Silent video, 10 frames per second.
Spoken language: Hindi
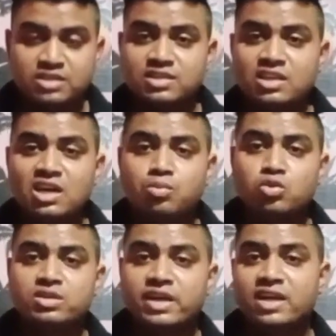इसके लिए
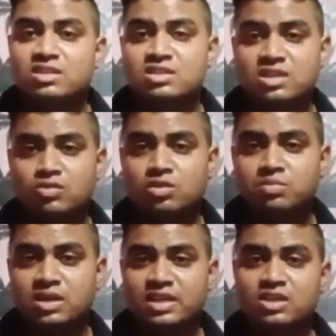आपको टेंथ की
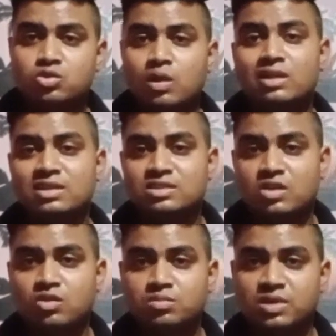ज़रूरत पड़ेगी ट्वेल्थ की
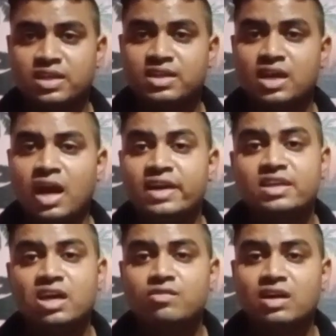ज़रूरत पड़ेगी
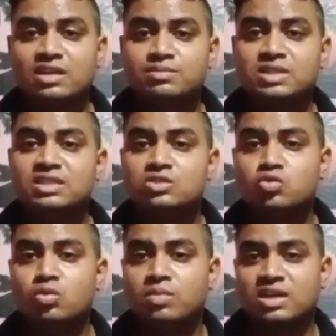आईटीआई वाले भी
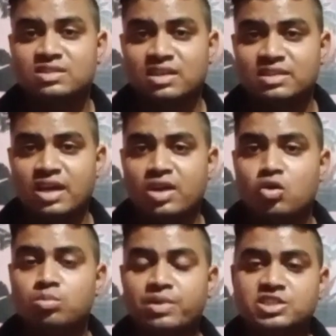इसको भर सकते हैं
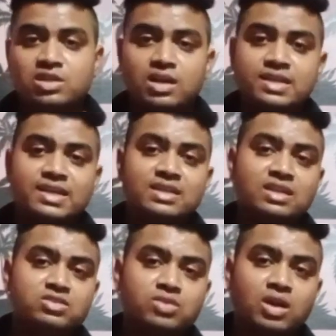और बैचलर
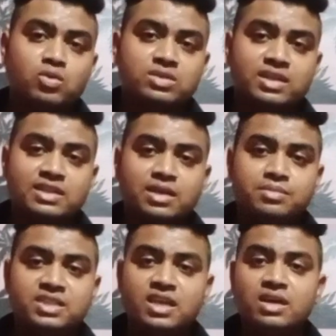डिग्रीज वालों के लिए
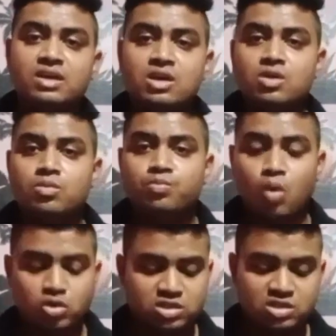भी ये
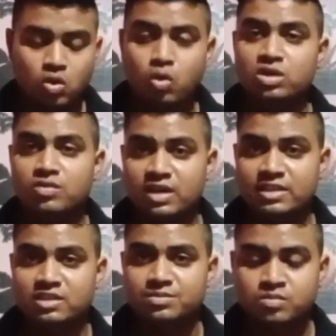पॉजिटिव होने
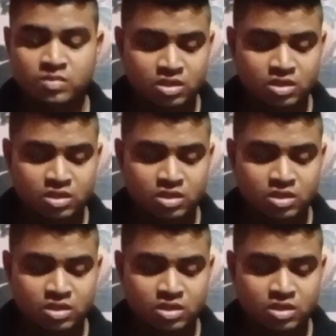वाली है